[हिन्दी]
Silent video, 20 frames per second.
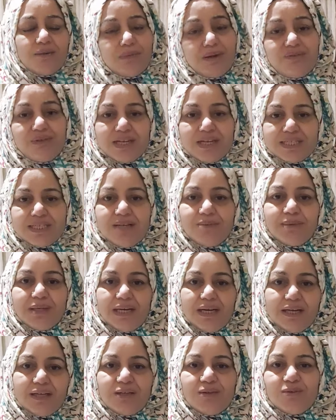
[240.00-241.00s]
मैं वैसे
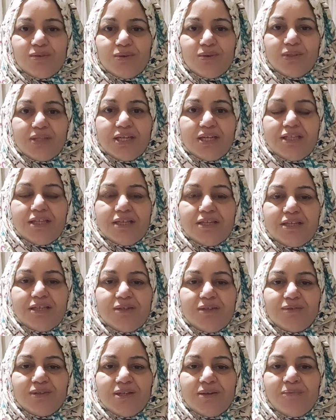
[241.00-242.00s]
बना के उनको दे
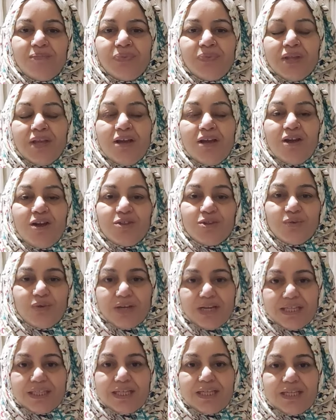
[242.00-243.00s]
देती हूँ ना तो
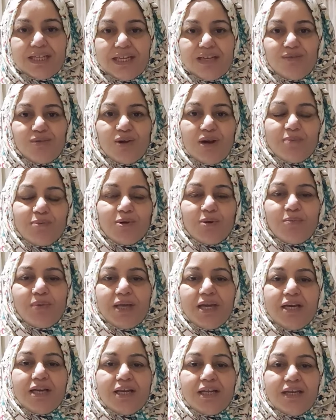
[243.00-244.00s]
वह कहती हैं नहीं वो आपको
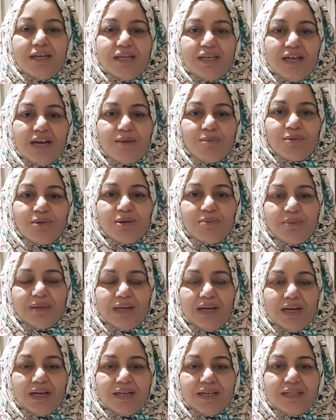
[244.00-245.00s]
पे करेंगी आप उन्हें
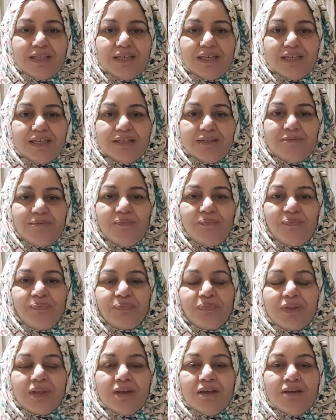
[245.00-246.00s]
बना के देना
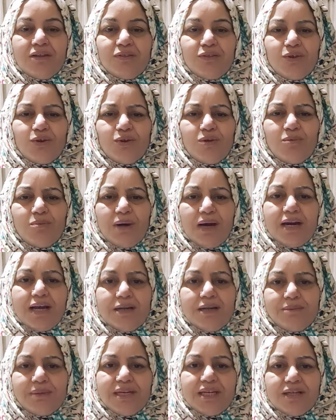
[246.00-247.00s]
तो
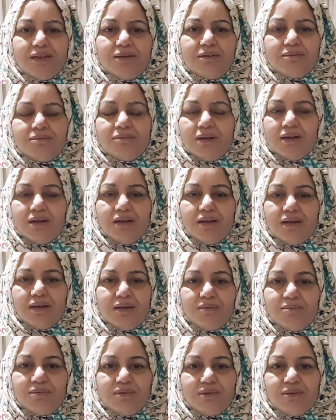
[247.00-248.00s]
बहरहाल मैंने आ,
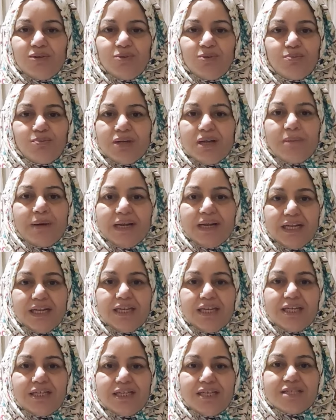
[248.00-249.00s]
कमाने
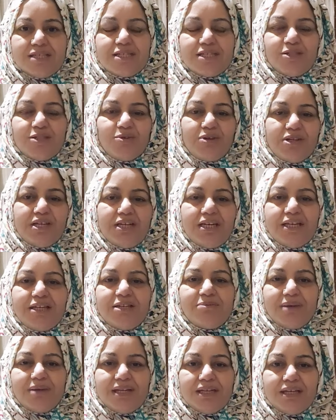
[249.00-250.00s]
की नीयत से तो नहीं
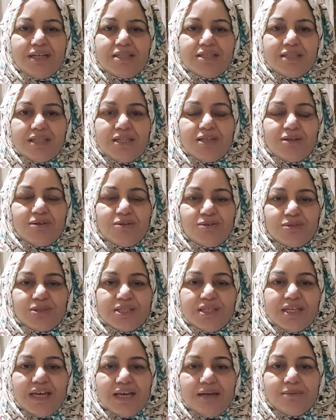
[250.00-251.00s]
लेकिन मैंने कहा चले
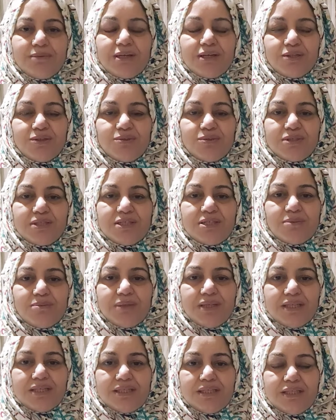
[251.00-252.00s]
उसकी हेल्प कर दूँ उसकी
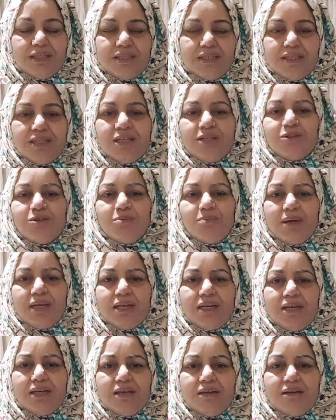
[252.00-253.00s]
तबीयत ठीक नहीं है तो
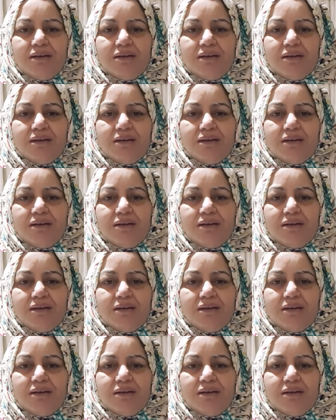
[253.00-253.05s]
मैंने